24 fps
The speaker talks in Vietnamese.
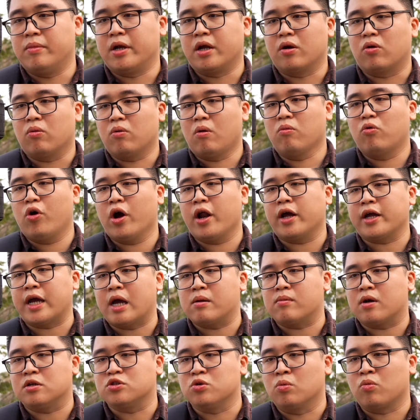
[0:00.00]
mình không khuyên anh
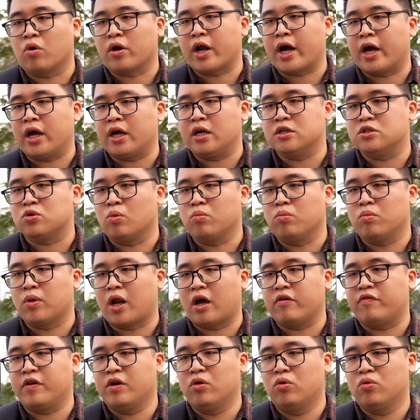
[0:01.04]
em là dùng con này dùng
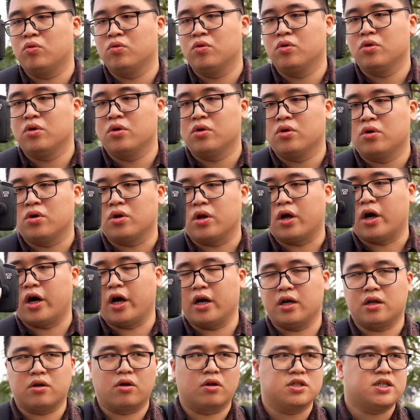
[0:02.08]
live view đấy
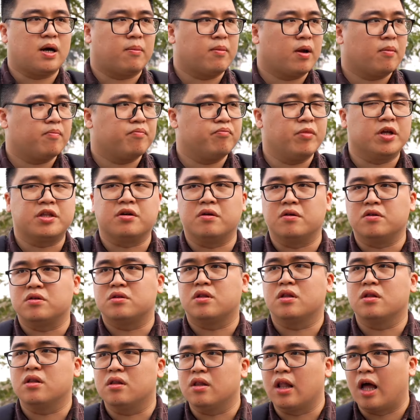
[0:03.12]
nó chậm lắm mình thử
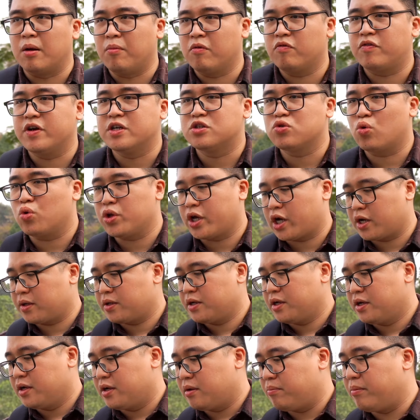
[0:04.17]
lấy một ví dụ nhá
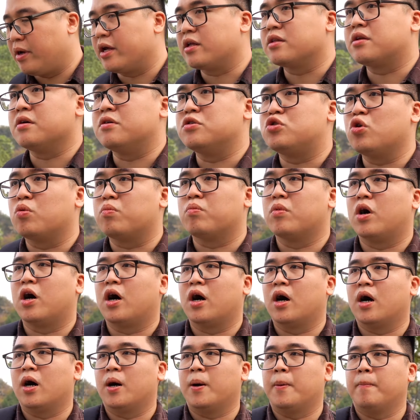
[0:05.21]
mình thử chụp
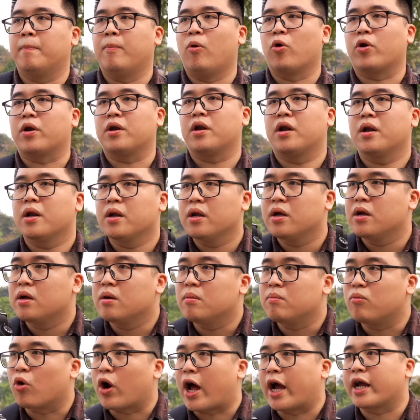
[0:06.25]
uh, một
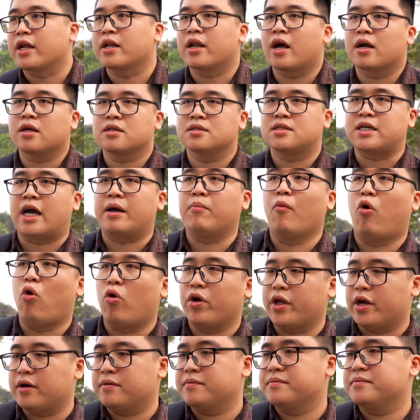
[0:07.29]
một anh đang chạy bộ
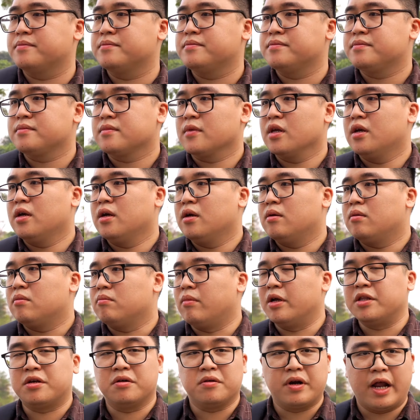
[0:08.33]
nhá
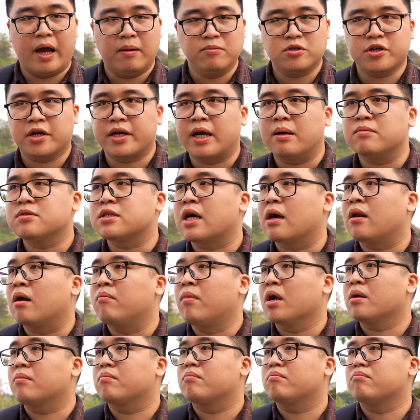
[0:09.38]
mình thử đếm cho anh em xem là
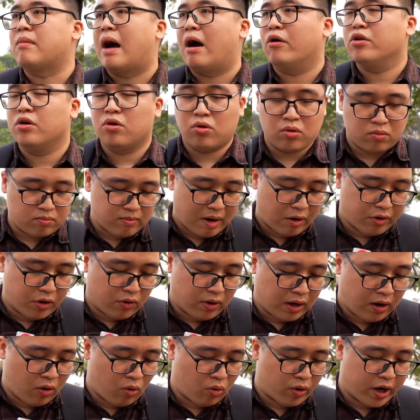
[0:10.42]
mất bao nhiêu bao nhiêu
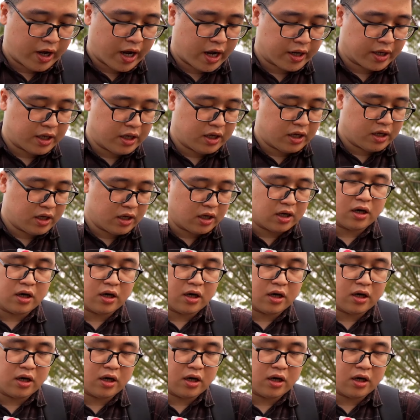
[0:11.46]
lâu để anh ý